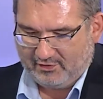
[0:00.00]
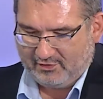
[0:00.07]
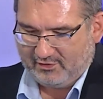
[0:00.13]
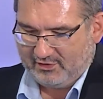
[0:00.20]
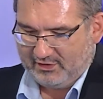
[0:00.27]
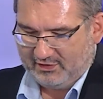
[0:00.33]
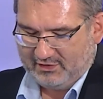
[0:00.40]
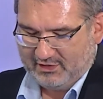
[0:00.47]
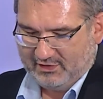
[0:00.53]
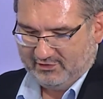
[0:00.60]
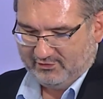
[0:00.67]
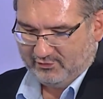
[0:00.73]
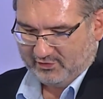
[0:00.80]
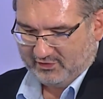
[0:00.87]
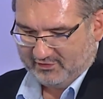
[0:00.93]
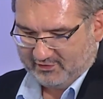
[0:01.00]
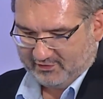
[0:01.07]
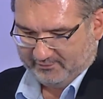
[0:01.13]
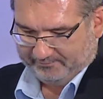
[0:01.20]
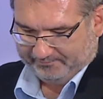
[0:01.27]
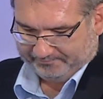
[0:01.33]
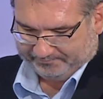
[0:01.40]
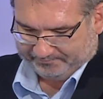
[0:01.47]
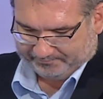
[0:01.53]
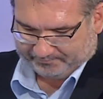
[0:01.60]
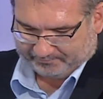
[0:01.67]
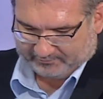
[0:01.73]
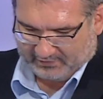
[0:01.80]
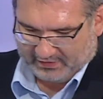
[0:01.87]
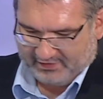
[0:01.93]
euh, l'analyse de risque.
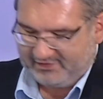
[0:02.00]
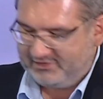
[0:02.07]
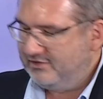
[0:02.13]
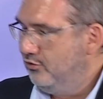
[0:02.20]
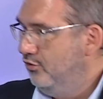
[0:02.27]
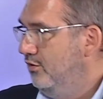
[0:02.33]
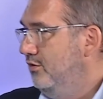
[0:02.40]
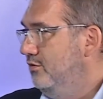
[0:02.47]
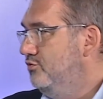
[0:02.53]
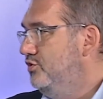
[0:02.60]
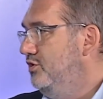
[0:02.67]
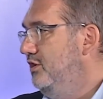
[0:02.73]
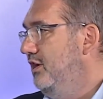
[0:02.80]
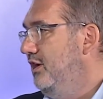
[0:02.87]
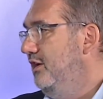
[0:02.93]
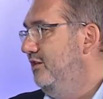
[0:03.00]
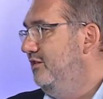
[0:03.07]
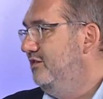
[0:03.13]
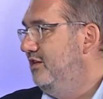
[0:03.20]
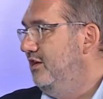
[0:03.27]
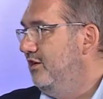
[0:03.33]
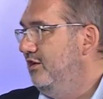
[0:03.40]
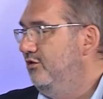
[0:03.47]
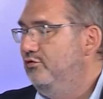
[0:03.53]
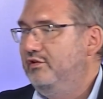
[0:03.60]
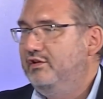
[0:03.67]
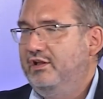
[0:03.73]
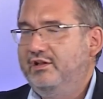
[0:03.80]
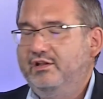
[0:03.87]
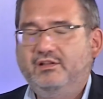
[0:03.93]
Et ce, je dirais, c'est le
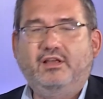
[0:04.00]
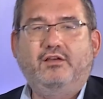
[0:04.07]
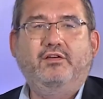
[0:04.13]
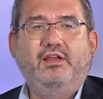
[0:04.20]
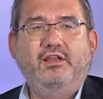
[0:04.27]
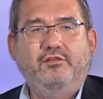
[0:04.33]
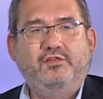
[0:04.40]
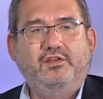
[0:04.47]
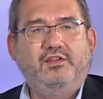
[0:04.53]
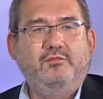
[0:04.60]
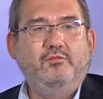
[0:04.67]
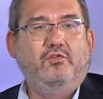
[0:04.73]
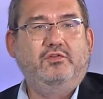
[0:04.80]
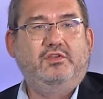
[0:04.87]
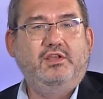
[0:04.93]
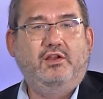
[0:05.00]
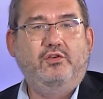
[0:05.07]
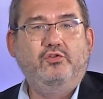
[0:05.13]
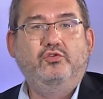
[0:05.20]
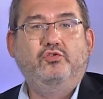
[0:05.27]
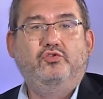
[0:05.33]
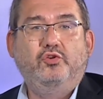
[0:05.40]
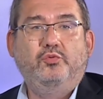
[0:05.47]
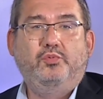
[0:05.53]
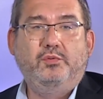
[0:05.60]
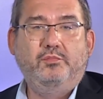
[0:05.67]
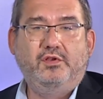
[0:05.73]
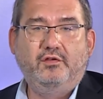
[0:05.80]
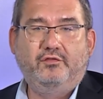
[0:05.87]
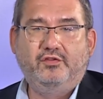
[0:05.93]
résultat d'un travail, effectivement, qui a lieu depuis
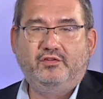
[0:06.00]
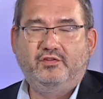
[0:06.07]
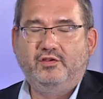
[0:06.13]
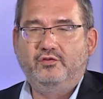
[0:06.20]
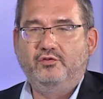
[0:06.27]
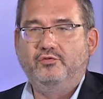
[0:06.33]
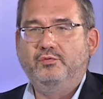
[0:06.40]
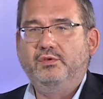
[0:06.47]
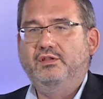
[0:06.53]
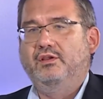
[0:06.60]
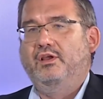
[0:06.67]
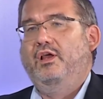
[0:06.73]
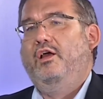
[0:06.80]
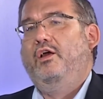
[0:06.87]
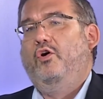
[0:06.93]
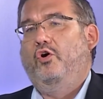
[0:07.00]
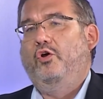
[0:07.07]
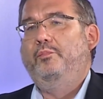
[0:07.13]
1958. On